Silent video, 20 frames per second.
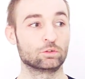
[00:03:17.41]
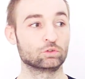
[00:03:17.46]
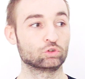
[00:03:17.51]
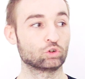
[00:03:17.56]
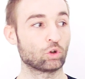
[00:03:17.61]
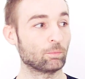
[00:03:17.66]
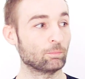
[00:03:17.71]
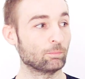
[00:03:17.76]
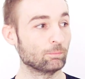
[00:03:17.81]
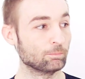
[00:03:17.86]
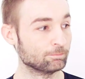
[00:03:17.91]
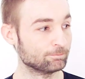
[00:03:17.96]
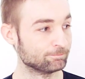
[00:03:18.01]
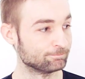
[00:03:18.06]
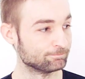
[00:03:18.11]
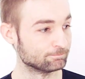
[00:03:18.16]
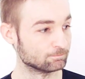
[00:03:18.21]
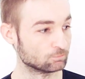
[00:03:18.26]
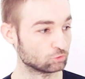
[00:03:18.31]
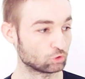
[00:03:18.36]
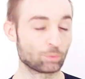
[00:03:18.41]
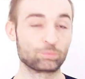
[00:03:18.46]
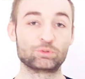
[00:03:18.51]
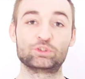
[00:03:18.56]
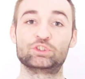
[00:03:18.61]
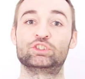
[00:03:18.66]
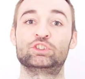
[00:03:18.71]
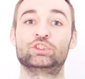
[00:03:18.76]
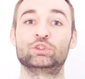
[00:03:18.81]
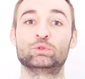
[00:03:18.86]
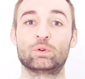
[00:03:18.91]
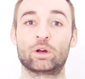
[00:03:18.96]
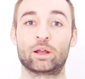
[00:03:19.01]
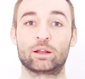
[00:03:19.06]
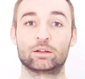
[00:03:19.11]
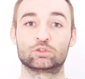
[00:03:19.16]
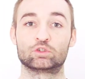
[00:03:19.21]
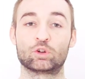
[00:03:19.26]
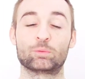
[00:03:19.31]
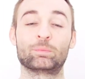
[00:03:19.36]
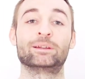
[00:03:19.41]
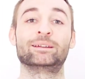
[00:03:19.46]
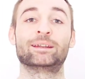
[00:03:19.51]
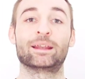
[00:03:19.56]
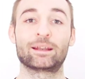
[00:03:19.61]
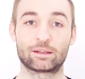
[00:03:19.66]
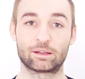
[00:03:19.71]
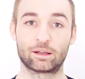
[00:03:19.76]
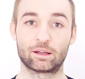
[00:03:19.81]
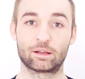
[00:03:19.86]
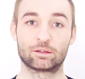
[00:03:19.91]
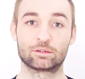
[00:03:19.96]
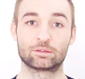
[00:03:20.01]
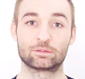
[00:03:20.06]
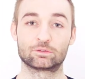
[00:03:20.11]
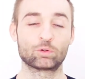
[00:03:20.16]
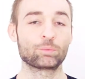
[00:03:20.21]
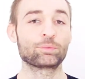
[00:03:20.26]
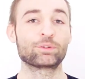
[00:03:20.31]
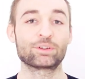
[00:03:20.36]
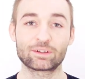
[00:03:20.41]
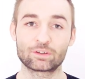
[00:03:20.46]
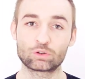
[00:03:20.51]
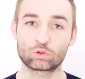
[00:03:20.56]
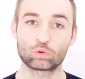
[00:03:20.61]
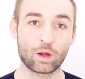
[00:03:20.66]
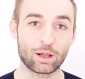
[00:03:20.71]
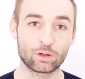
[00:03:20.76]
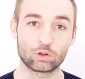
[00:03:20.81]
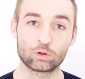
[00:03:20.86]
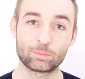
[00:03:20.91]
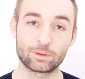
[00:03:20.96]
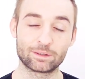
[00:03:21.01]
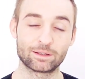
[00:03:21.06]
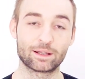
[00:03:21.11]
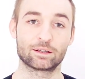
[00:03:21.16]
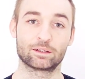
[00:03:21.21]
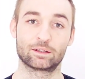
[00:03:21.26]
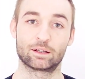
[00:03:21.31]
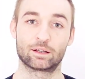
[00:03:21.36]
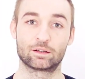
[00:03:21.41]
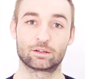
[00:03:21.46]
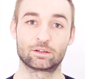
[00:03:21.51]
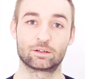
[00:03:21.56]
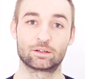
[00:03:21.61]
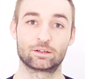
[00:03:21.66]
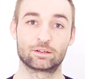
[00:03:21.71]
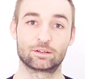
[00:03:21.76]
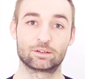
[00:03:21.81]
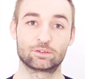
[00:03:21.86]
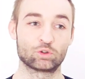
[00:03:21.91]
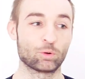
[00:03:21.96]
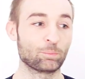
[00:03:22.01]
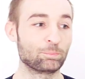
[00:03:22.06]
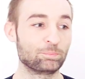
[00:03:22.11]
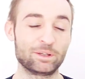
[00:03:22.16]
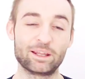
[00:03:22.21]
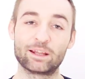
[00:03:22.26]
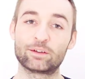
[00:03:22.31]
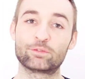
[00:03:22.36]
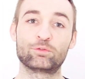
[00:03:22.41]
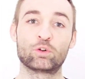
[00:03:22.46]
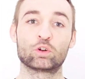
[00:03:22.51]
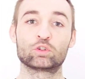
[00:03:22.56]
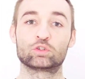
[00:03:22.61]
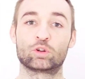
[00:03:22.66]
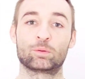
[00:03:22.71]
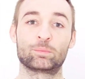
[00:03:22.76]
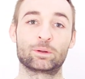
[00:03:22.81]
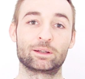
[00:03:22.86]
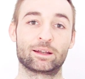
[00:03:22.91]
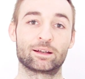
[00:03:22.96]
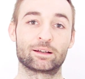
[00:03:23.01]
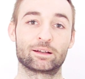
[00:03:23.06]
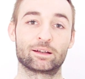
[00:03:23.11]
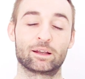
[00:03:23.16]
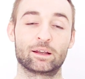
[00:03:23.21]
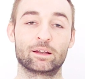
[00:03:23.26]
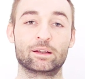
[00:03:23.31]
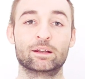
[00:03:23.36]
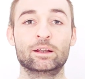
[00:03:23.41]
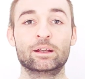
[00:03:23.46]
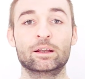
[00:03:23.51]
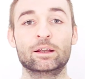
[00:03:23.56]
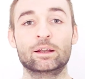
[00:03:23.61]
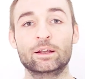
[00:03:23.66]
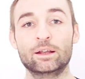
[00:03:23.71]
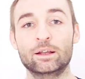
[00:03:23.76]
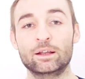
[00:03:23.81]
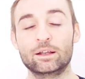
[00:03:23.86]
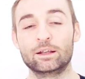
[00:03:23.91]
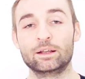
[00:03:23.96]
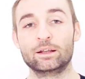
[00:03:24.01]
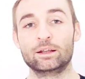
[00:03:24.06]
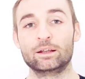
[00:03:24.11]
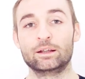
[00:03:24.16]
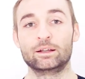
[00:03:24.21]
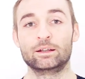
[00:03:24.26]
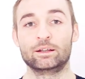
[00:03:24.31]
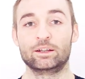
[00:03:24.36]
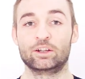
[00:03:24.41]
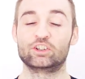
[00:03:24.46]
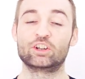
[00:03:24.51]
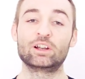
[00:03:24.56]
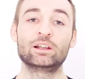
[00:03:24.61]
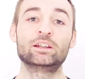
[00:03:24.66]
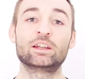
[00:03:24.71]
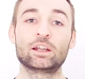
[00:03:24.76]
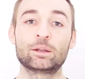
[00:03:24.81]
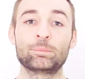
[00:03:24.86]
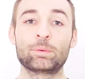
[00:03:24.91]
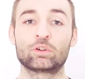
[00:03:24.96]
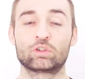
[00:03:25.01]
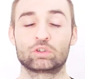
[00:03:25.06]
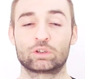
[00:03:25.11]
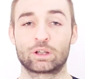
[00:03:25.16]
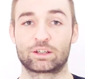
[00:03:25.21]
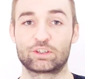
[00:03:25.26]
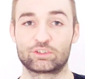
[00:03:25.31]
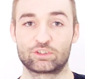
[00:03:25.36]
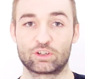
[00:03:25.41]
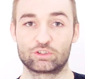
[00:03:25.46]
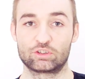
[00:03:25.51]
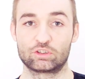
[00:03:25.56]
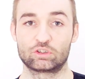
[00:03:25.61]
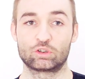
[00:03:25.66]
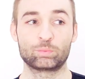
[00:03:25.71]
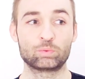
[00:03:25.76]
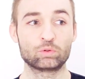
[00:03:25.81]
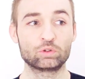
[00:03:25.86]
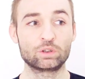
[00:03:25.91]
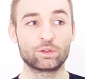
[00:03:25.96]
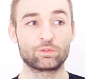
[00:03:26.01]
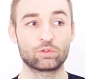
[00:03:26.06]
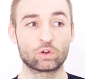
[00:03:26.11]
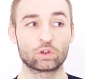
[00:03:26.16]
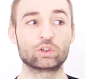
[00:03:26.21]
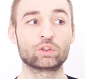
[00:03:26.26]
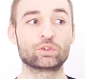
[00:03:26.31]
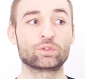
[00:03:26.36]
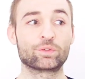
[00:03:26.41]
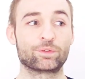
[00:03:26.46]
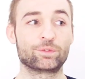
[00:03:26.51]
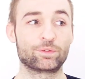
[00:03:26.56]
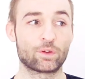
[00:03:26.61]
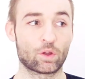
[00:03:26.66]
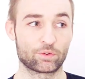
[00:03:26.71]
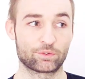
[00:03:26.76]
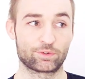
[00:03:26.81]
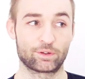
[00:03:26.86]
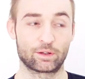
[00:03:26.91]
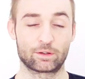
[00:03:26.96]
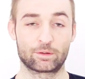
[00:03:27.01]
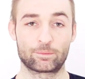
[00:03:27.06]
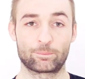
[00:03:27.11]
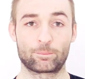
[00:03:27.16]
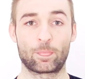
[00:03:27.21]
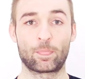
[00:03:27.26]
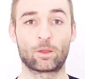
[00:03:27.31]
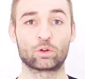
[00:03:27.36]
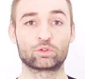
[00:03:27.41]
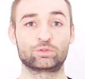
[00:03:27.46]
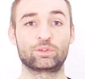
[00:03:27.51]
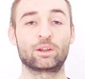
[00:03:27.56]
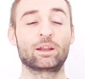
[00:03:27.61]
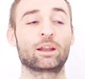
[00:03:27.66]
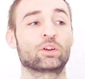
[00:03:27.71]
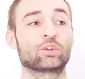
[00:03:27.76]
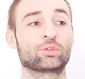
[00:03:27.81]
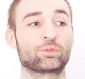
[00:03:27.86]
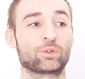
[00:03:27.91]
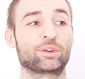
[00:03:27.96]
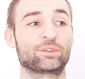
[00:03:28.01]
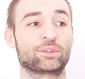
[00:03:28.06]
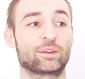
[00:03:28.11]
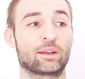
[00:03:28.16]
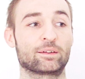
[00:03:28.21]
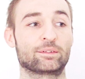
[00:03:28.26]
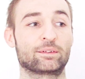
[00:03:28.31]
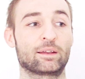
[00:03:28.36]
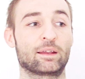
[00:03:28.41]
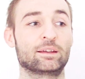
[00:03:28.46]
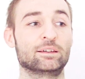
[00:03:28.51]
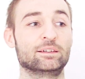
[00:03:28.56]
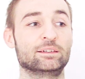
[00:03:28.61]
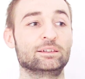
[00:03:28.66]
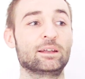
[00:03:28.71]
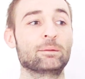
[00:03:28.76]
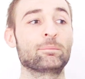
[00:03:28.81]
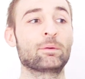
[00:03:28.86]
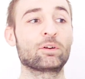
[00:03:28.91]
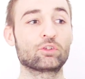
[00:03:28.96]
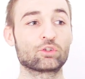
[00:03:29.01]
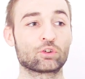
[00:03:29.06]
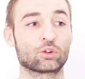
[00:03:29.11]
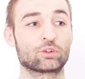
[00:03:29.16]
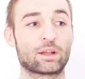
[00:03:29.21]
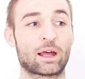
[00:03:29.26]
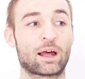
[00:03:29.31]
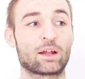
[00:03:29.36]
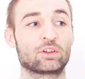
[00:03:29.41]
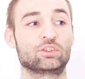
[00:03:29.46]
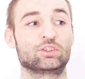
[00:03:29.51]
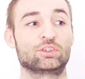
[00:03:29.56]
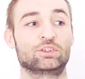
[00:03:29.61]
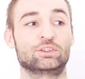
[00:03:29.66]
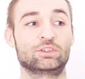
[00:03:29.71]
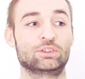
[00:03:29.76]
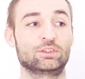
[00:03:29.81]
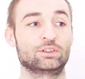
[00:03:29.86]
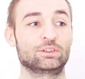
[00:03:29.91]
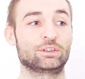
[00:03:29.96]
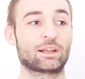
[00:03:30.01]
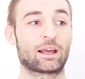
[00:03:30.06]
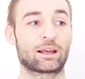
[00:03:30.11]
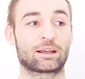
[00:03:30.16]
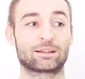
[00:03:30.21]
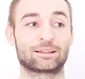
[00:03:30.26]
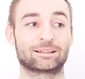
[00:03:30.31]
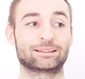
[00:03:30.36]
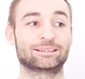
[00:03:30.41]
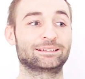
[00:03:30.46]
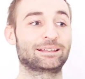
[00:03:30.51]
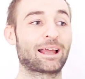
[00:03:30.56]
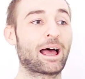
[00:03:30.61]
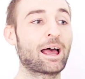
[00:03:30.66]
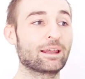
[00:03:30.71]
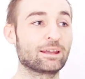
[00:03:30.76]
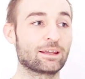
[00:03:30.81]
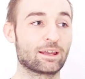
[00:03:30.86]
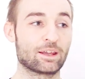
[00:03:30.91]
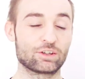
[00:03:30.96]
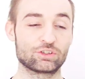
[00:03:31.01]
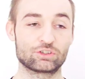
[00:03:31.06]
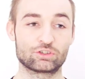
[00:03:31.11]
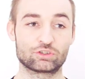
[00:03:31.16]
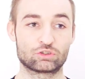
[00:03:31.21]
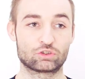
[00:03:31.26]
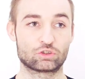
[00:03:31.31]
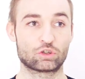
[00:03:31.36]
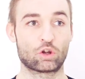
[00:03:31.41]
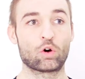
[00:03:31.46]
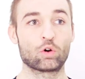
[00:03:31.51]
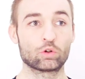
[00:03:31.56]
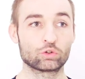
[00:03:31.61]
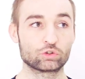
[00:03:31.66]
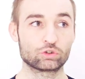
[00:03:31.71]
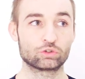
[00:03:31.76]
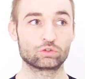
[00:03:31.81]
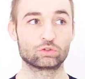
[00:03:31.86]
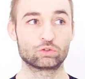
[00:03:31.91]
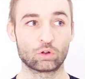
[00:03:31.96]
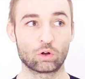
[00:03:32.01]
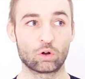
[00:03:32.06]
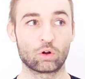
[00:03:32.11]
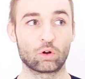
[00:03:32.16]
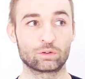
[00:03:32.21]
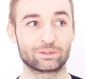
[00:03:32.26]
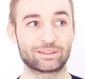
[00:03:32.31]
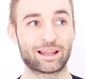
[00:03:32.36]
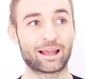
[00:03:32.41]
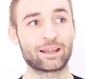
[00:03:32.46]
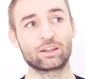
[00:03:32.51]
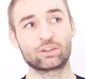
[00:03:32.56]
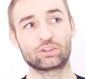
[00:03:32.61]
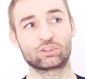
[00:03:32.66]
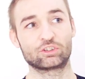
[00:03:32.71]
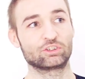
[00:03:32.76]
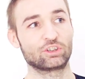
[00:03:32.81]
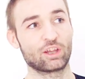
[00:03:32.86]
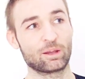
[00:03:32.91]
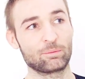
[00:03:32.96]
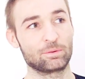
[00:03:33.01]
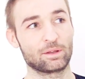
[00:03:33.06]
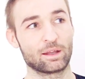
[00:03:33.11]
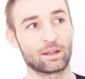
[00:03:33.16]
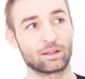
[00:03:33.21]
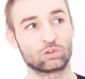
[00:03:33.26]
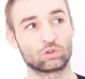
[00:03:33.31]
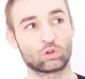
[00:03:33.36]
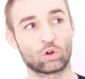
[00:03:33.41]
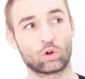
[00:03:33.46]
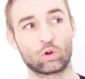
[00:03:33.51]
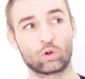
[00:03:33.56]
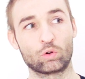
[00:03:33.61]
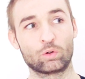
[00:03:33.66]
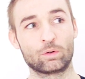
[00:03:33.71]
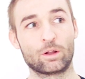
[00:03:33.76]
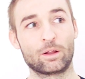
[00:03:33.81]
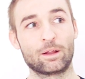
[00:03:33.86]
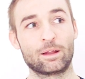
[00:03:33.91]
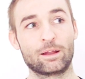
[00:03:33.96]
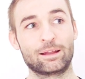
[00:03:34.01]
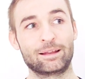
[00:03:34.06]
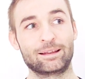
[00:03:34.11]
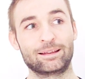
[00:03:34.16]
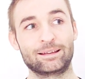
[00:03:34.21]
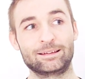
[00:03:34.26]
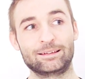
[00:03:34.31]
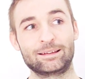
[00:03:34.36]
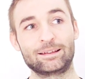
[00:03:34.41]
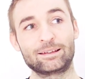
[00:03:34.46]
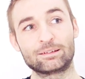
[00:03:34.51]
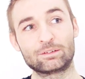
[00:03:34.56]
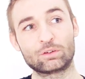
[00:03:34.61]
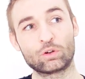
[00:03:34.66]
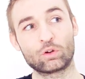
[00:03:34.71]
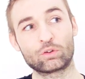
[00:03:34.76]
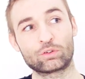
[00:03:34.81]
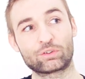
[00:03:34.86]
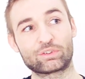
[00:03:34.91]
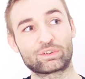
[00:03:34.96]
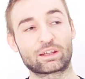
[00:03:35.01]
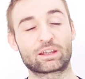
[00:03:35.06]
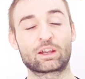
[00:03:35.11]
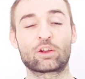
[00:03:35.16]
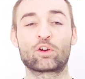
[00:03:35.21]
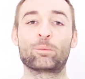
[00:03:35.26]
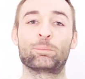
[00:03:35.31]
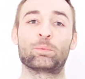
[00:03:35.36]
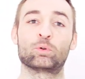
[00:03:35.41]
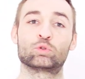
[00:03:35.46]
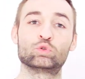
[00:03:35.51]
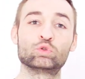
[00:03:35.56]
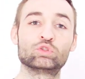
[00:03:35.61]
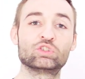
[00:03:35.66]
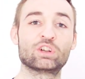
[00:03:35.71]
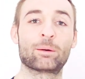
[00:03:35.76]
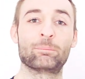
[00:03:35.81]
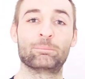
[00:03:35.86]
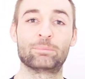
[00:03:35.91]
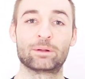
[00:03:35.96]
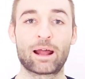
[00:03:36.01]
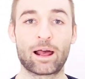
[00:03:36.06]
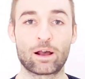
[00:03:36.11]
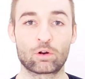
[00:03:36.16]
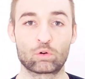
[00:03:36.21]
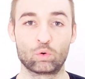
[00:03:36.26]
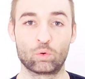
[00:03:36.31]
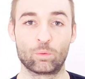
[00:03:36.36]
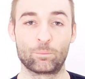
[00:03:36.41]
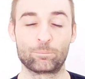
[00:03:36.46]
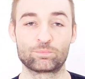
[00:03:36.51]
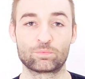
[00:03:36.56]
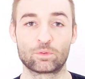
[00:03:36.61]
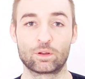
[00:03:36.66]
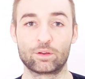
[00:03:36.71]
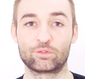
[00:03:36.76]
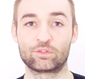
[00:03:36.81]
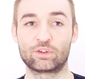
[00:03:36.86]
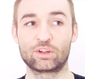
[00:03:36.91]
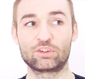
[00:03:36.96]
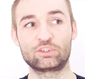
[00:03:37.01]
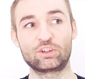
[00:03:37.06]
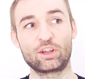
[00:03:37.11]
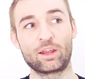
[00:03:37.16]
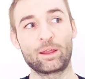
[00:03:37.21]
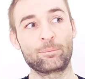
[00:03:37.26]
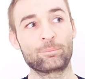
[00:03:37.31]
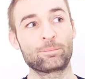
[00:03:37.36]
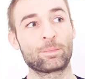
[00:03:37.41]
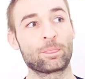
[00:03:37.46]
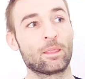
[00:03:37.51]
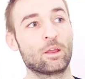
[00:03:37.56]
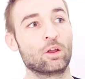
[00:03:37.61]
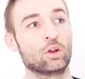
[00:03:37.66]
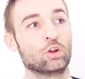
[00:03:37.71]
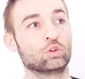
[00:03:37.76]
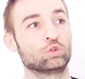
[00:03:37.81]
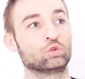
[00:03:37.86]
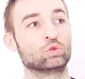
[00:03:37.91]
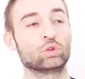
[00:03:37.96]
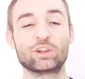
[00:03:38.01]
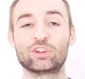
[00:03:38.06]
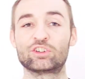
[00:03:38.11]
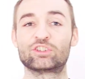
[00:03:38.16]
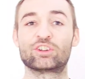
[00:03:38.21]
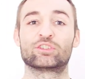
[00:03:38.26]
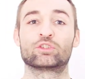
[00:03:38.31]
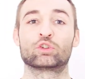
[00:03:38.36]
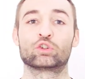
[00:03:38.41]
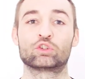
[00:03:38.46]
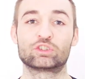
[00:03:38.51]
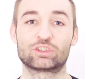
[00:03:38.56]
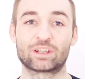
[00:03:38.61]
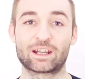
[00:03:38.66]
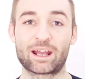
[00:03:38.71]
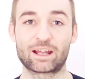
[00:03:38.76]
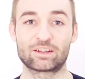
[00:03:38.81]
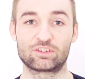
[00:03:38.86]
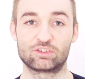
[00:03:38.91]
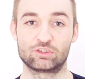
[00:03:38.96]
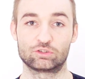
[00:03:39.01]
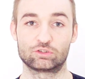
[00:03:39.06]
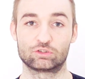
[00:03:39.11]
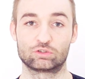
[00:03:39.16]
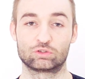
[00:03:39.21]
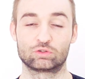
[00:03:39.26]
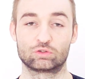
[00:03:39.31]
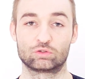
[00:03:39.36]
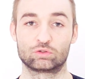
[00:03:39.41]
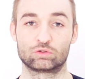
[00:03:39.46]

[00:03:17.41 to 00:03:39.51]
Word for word: tą, tą siłę, tą energię, tą seksualną energię, tą pierwotną energię. Jeżeli nie dbasz o takie rzeczy, to później wchodzisz w związek, otwierasz swoje serce i nie masz co dać, i jak dajesz coś, to dajesz siebie, to jest to z takiego poczucia braku. W sensie czujesz, że coś tracisz,